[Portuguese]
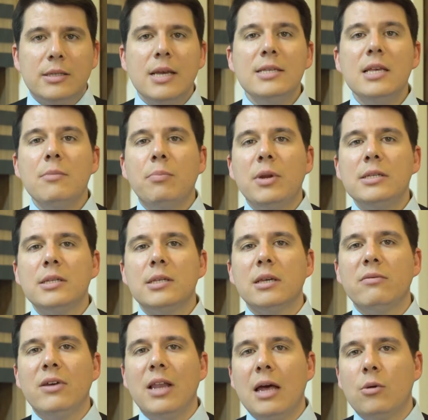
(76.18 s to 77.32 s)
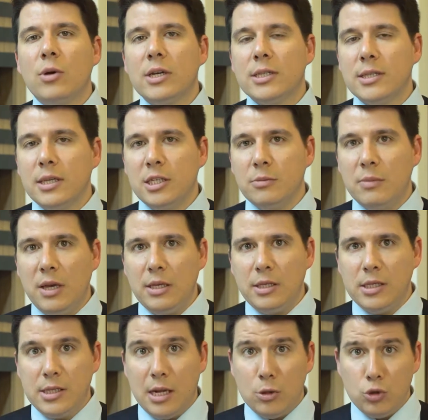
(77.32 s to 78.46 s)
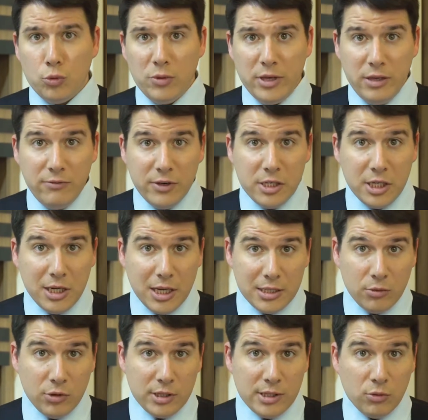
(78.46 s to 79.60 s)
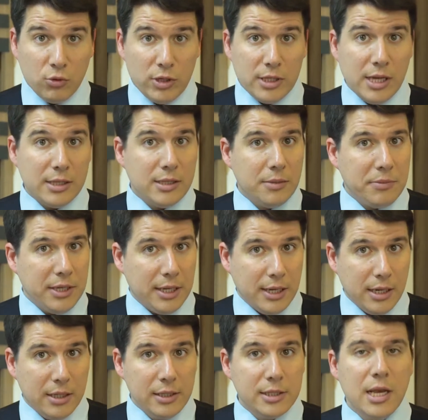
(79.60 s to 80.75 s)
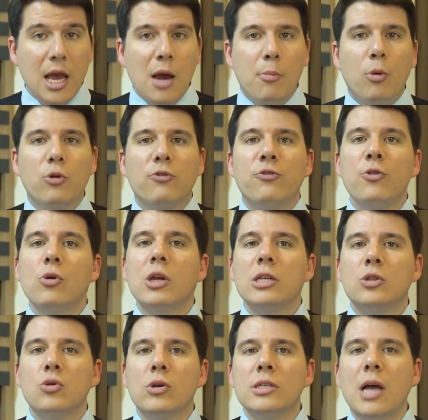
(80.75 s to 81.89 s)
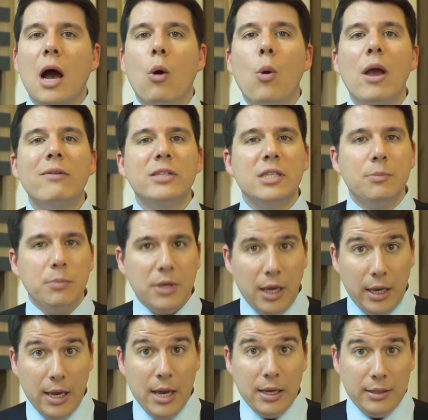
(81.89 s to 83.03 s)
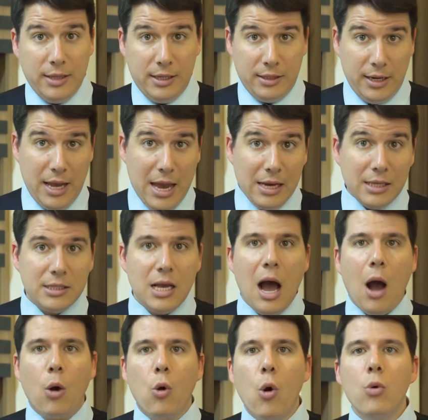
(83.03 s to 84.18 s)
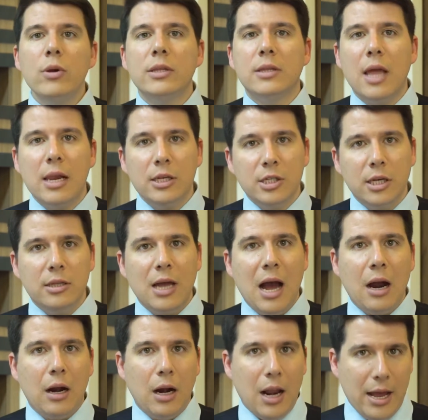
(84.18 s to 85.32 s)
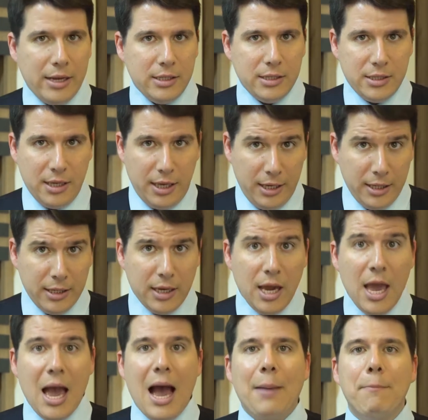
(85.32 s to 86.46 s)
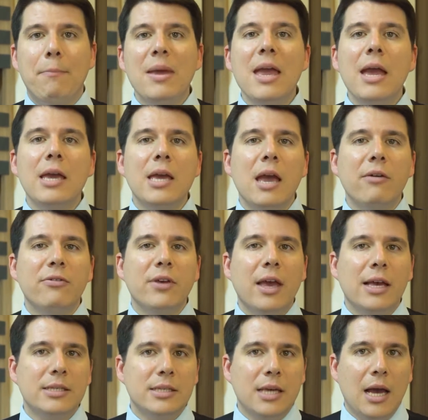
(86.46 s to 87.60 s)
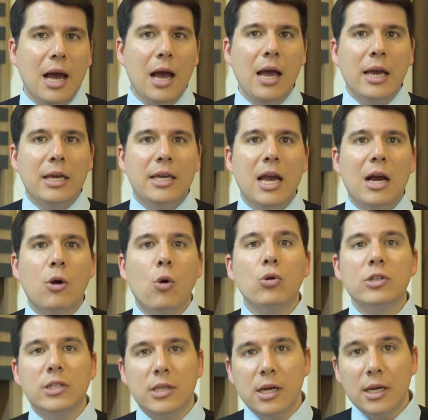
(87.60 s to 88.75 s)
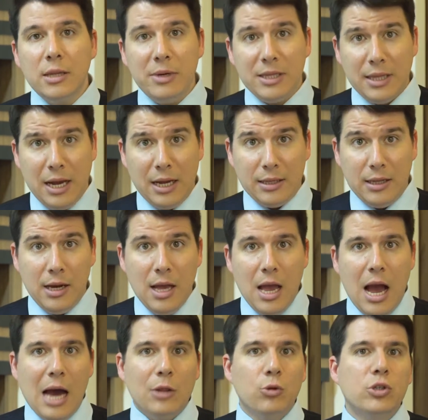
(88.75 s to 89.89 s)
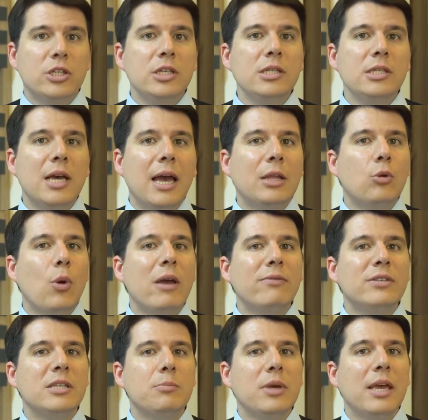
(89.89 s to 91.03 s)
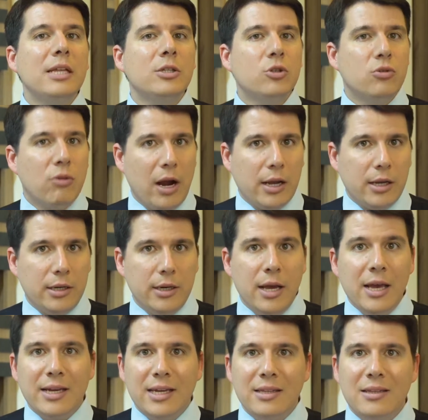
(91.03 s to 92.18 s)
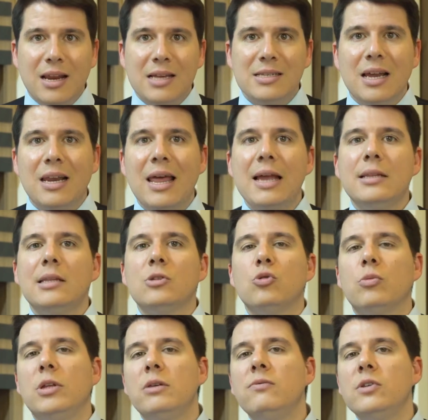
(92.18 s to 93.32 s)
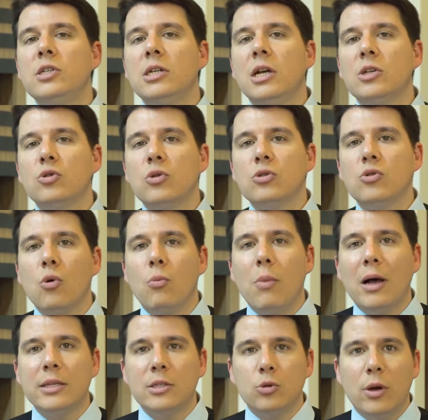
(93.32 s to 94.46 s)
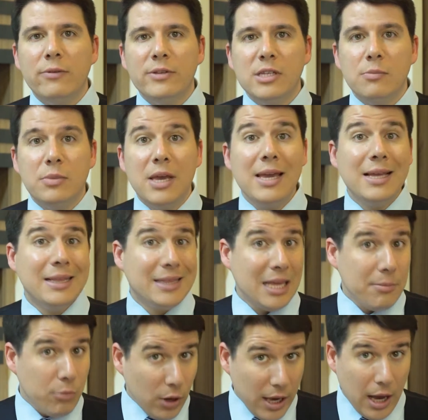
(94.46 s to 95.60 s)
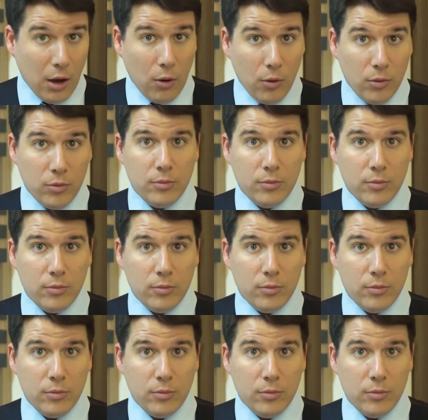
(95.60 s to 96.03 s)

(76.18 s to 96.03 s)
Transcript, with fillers: Seis empresas revelaram recentemente estar sob investigação das autoridades americanas por violações ao FCPA, dentre elas a Go Intelligent Airlines Inc., a BRF SA e a Cosan Limitada. A notícia é do FCPA Tracker, que traz alertas sobre investigações com base no FCPA em tempo real.